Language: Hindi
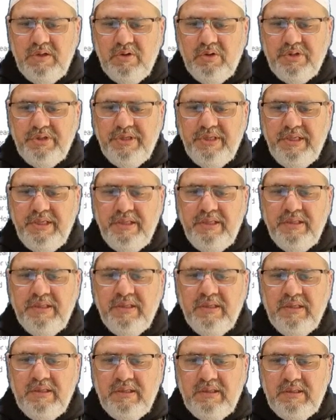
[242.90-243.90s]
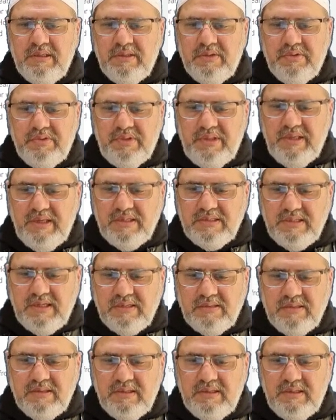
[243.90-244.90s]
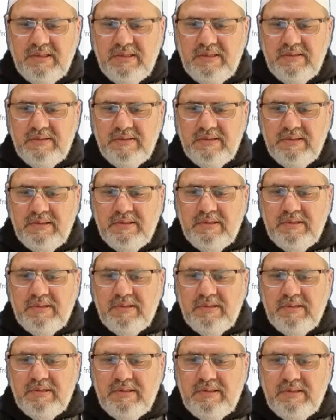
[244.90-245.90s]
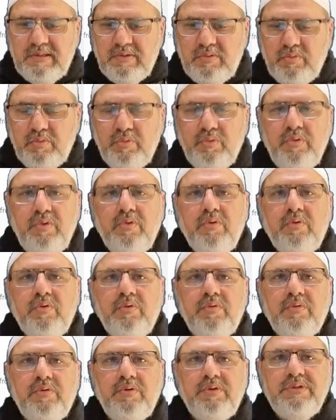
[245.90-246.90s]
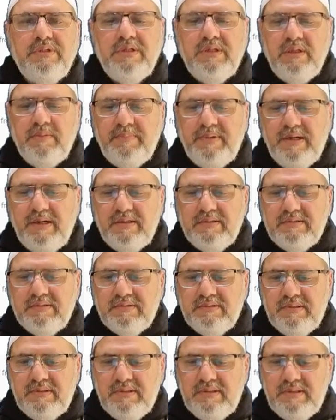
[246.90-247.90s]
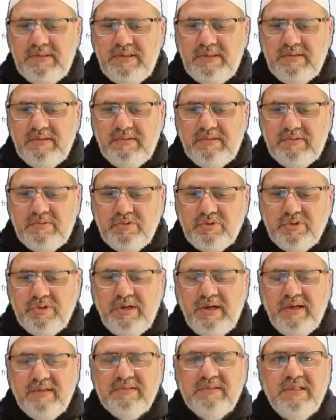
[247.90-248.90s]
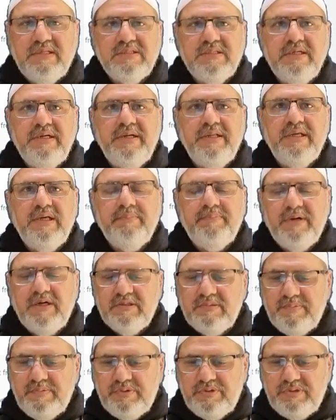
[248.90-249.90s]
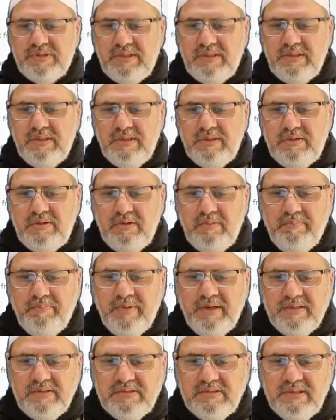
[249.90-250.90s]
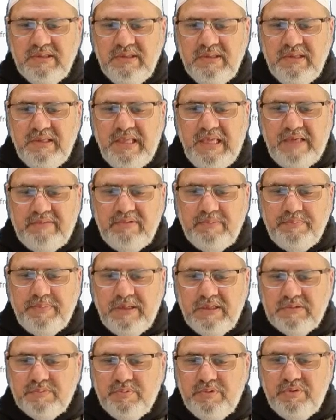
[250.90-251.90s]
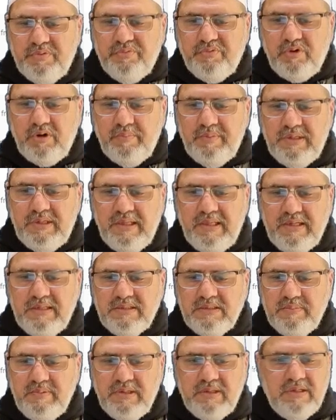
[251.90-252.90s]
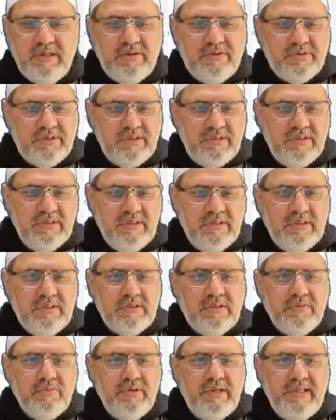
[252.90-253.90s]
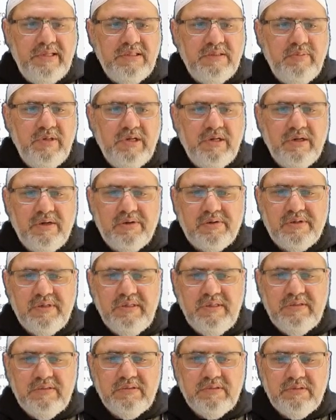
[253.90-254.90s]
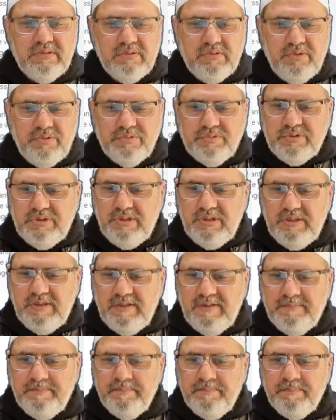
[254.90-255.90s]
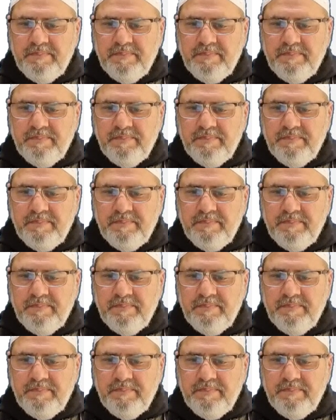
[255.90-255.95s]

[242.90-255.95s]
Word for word: और ये दिया जाता है आ, उन लोगों को जिनके पास आ, एक कुछ खास नेशनलिटी के पासपोर्ट्स हैं यू मस्ट हैव अ पासपोर्ट फ्रॉम एन एलिजिबल कंट्री तो एलिजिबल कंट्रीज़ कौन से हैं